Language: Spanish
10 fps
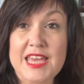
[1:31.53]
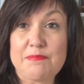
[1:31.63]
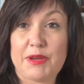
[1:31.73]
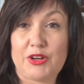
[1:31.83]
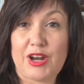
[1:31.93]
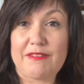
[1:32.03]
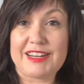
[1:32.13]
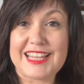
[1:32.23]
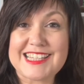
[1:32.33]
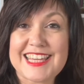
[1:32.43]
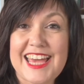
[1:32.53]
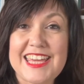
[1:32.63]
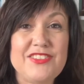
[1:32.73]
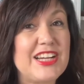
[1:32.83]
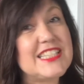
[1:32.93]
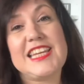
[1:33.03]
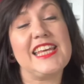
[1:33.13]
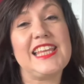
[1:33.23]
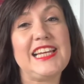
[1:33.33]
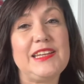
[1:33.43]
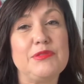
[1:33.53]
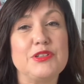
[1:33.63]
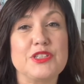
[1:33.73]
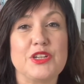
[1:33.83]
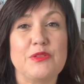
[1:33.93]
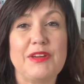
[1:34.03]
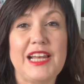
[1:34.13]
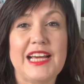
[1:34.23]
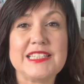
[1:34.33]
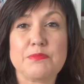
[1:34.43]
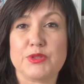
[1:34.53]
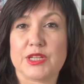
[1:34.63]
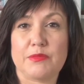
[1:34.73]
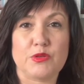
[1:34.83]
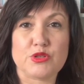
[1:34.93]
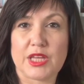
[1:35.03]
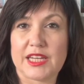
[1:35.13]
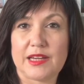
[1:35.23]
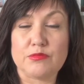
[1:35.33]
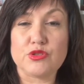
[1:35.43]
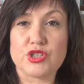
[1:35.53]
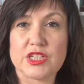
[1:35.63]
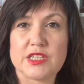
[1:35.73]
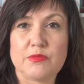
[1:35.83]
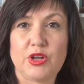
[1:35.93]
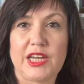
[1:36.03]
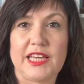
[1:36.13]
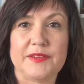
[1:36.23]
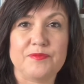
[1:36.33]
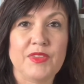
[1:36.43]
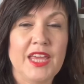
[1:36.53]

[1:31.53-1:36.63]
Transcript: Pero la verdad es que hay una serie de libros, de novelas, pues que me gustaría muchísimo leer.